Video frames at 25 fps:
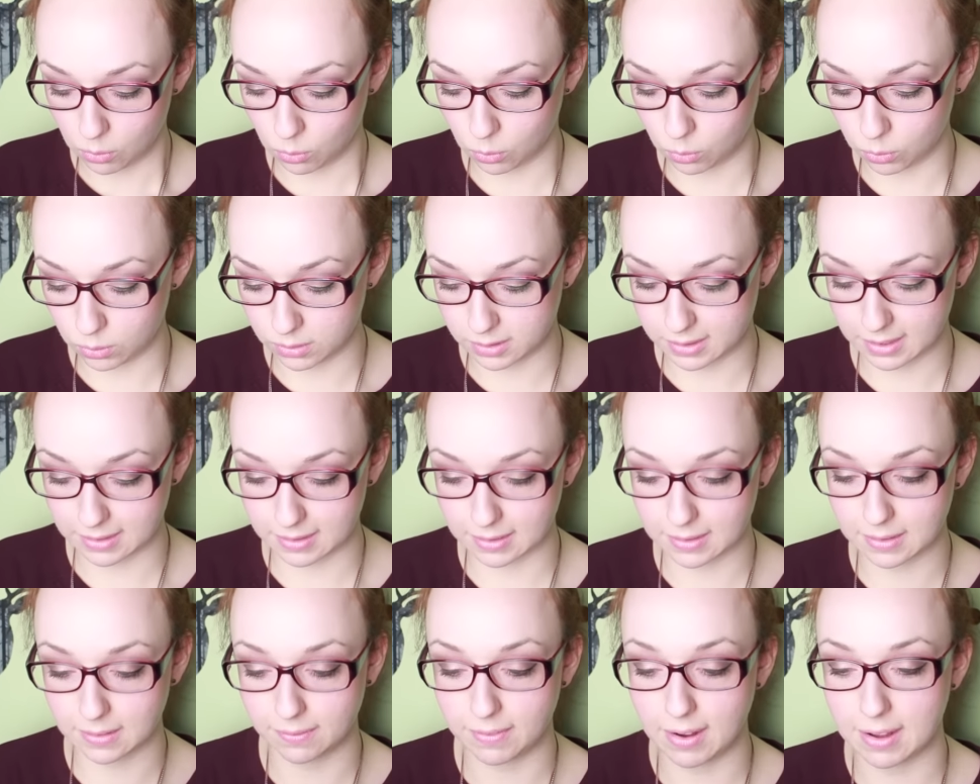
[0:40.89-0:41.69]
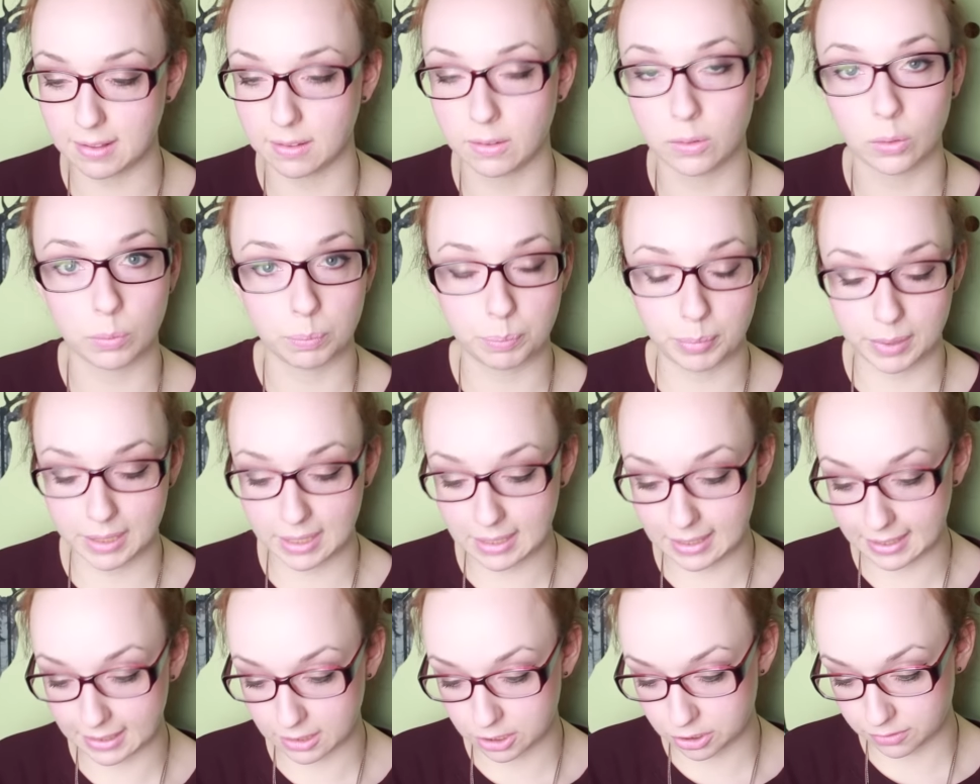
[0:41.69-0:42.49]
und das ist quasi so ein
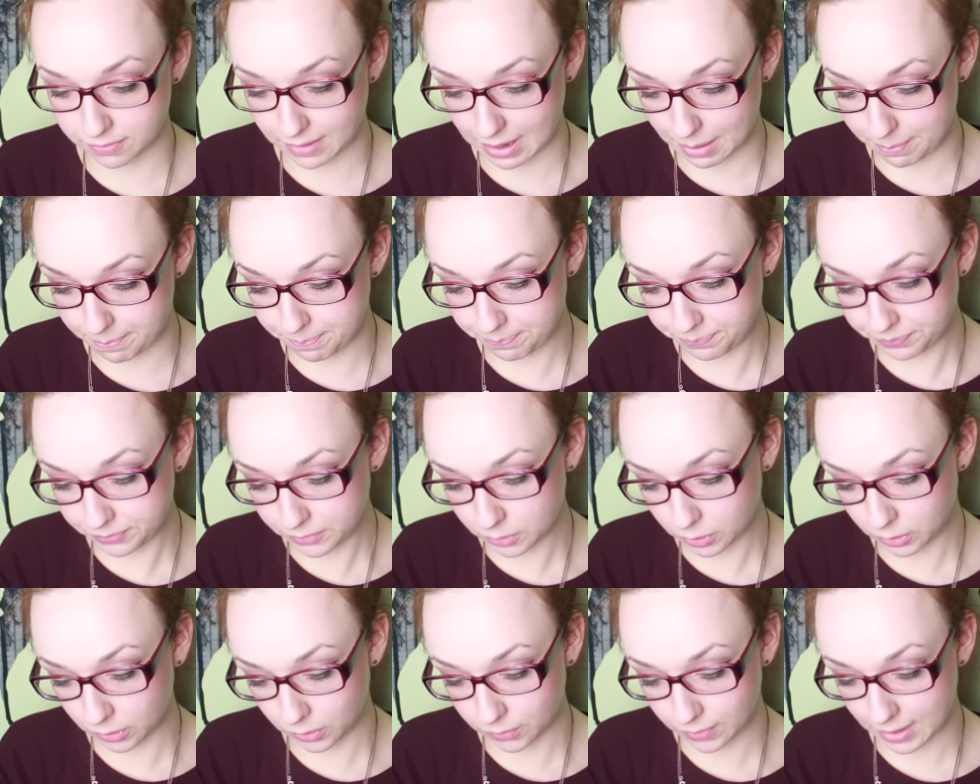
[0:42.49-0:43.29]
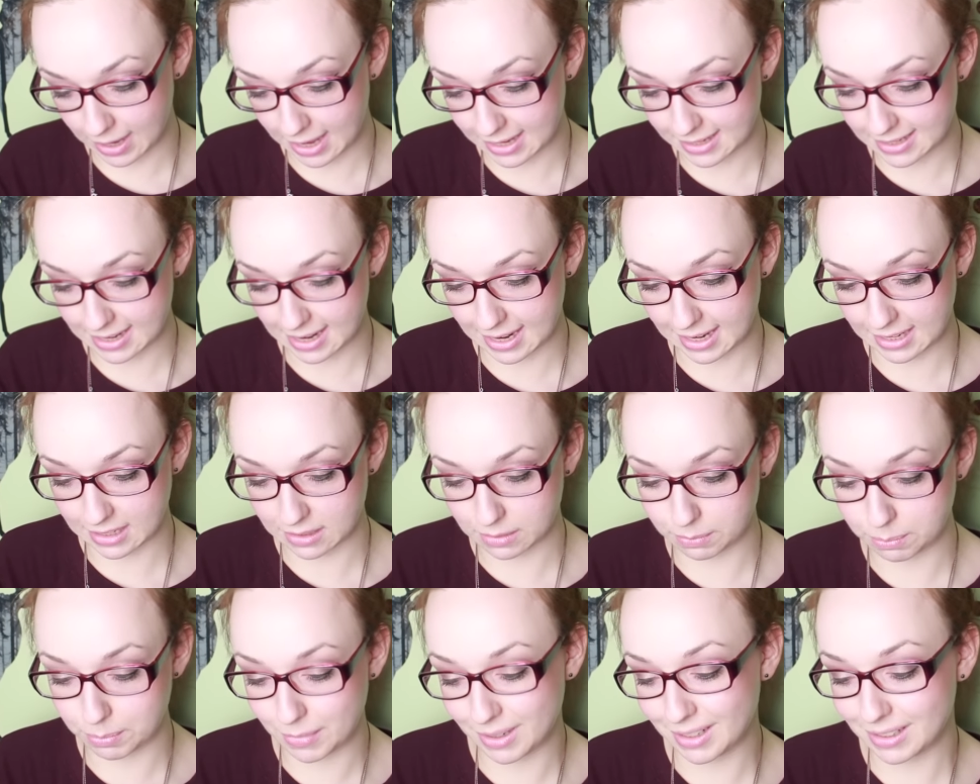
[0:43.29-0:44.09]
Peeling-Schwamm und zwar hat er
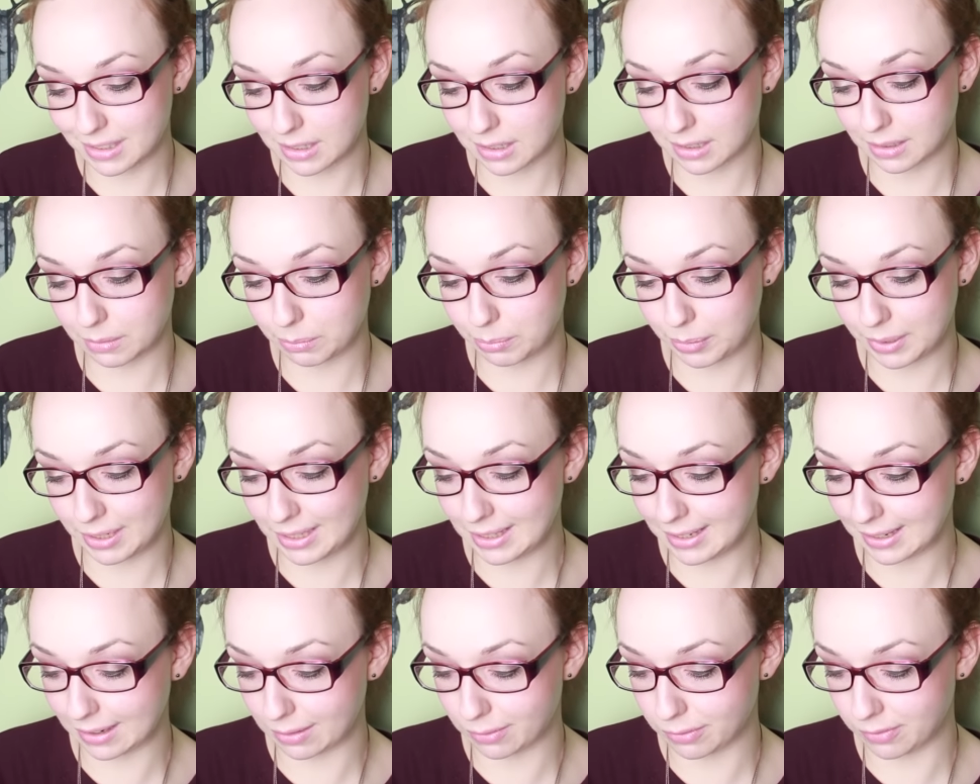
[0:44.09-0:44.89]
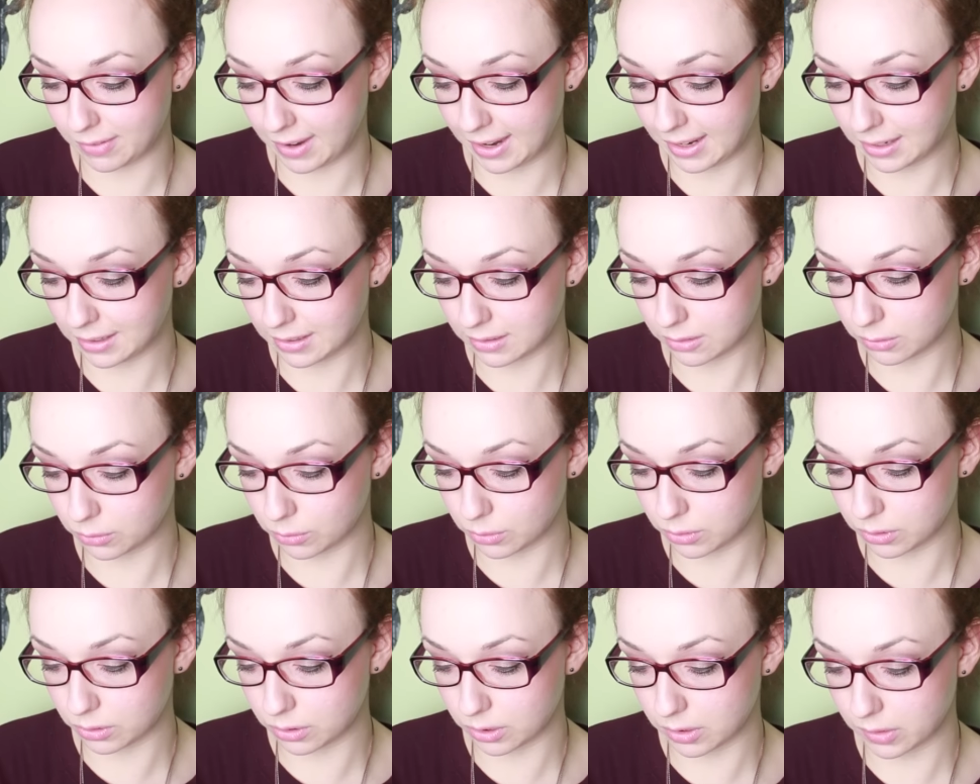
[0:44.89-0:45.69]
einen mittleren Peeling-Effekt
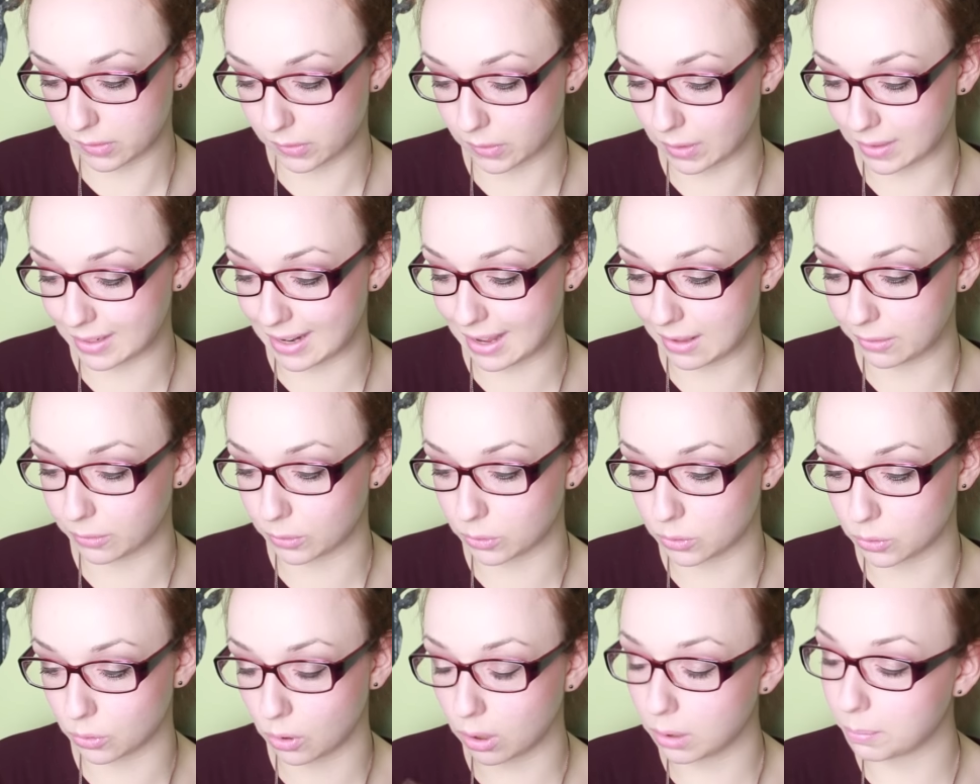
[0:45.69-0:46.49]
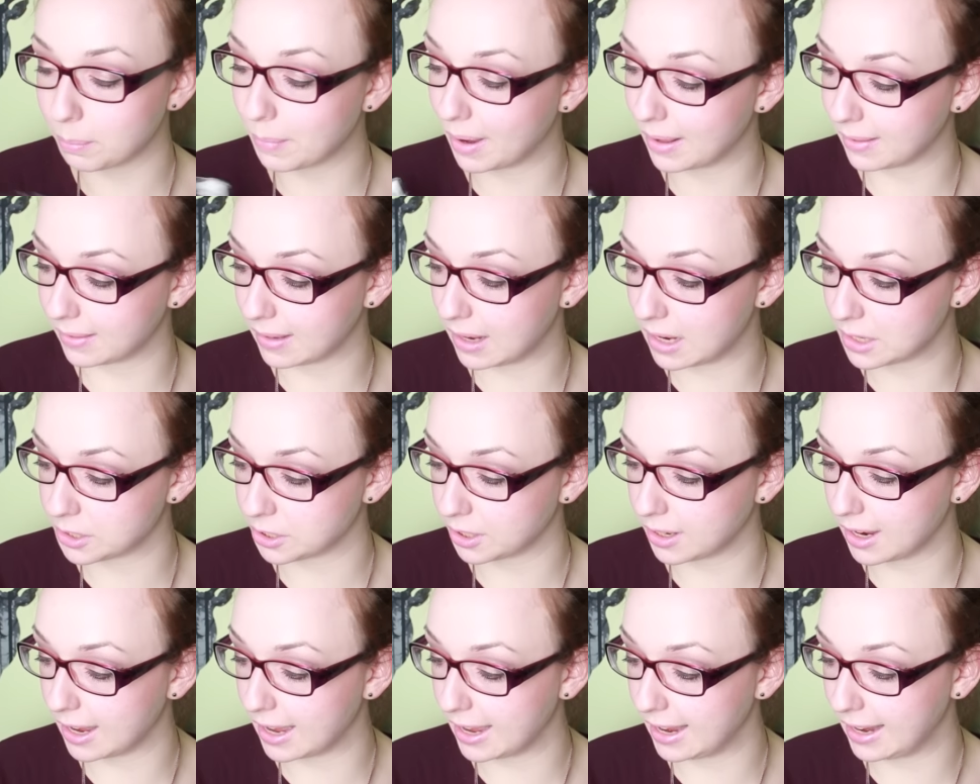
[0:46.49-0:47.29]
und ist zur Nass- und
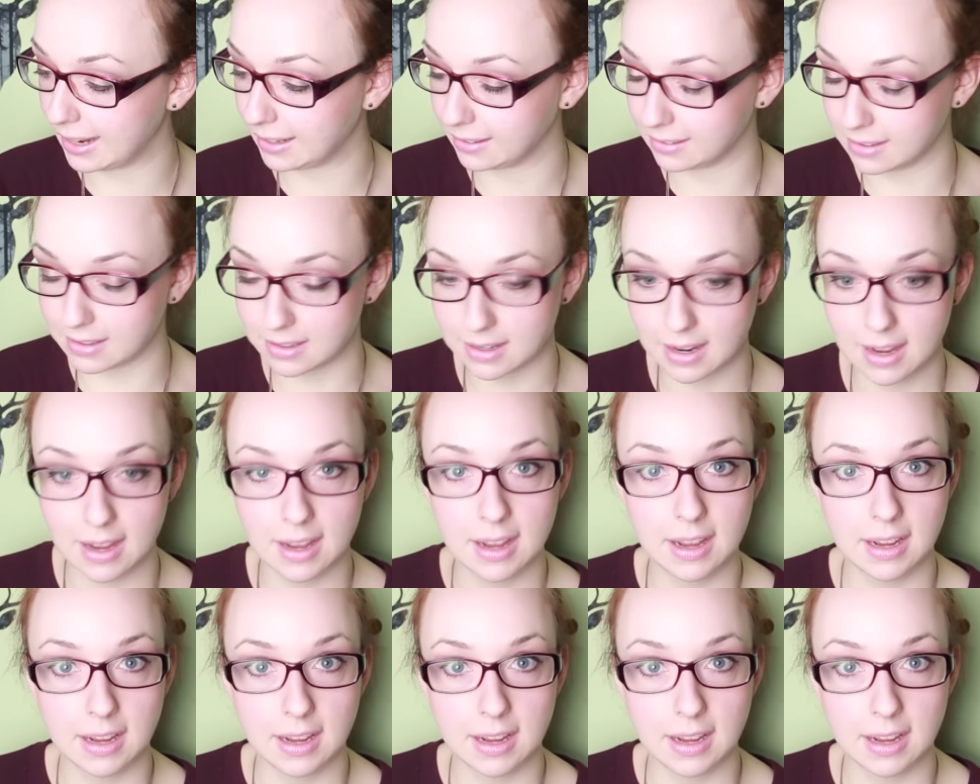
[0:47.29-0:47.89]
Trockenmassage geeignet.